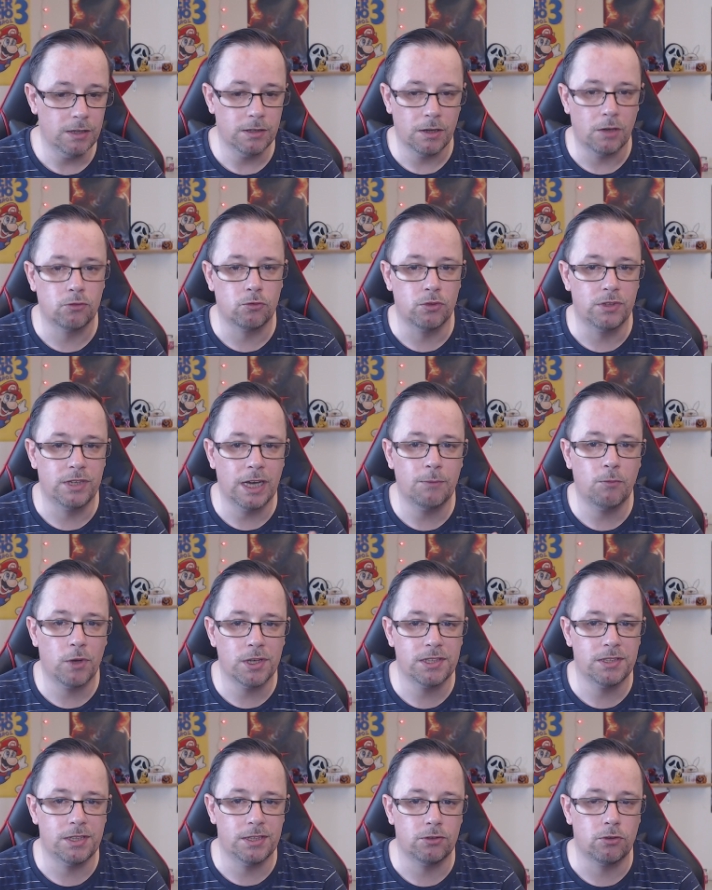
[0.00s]
en tout cas,
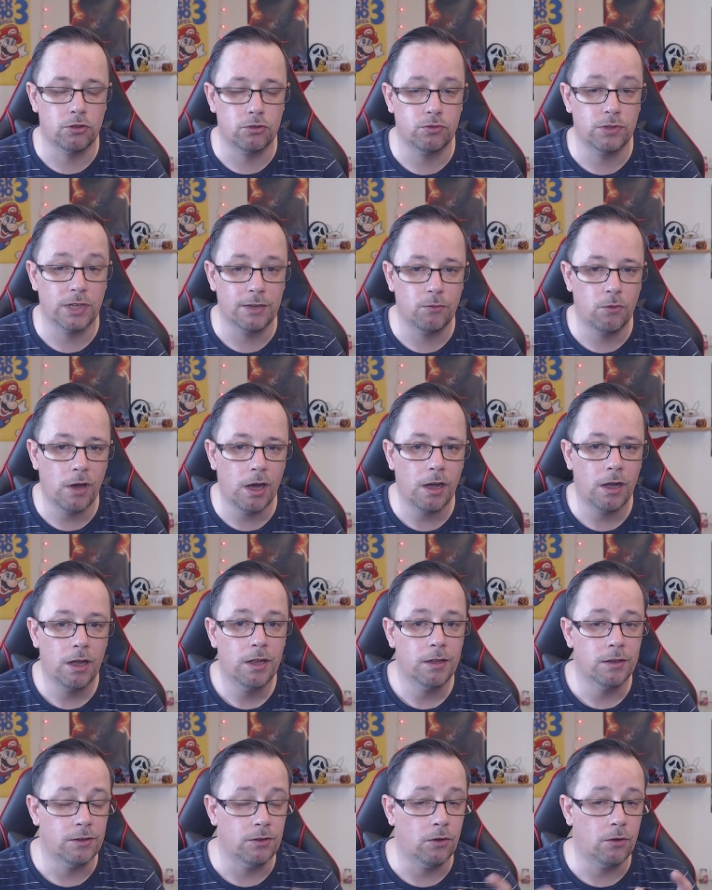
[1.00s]
moi, c'est ce que je voudrais voir
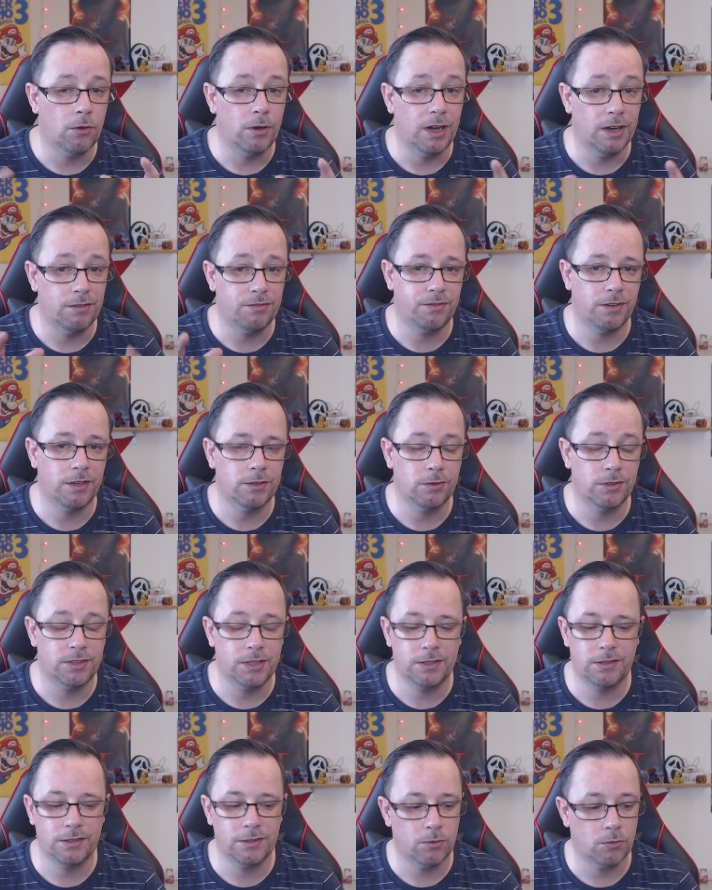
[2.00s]
dans la fin de
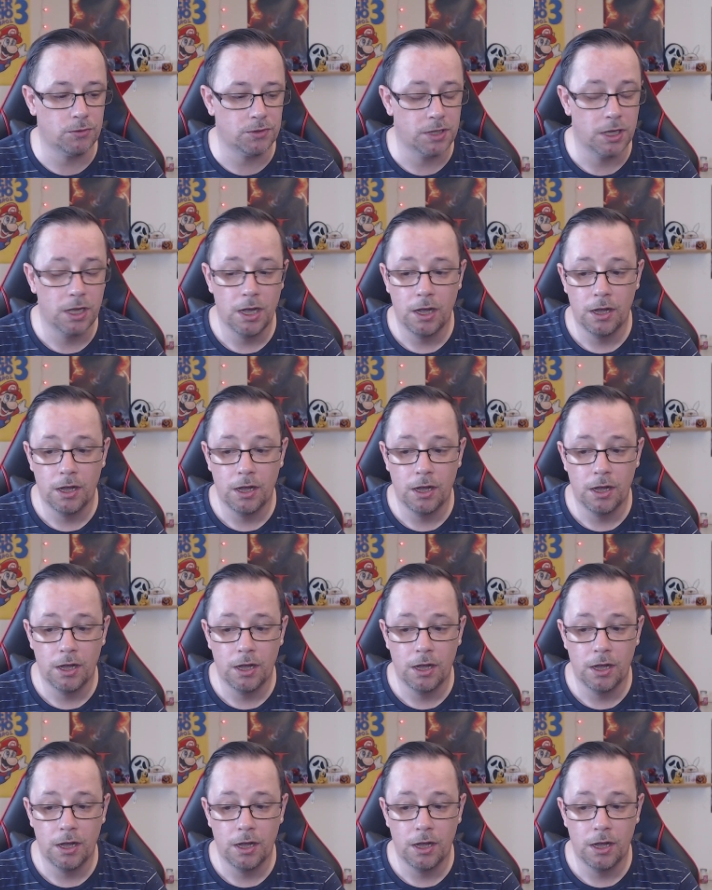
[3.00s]
cette saison 11.